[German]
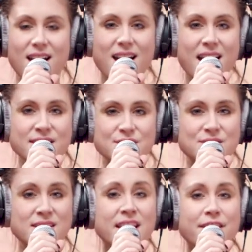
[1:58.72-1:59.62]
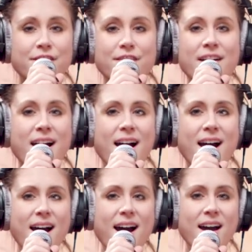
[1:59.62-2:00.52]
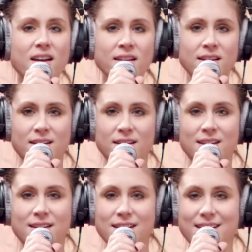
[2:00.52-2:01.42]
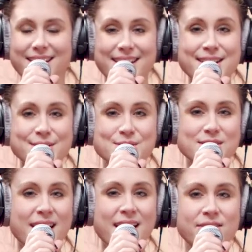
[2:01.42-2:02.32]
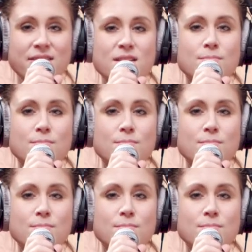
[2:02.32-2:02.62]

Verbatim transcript: I see fire. Inside the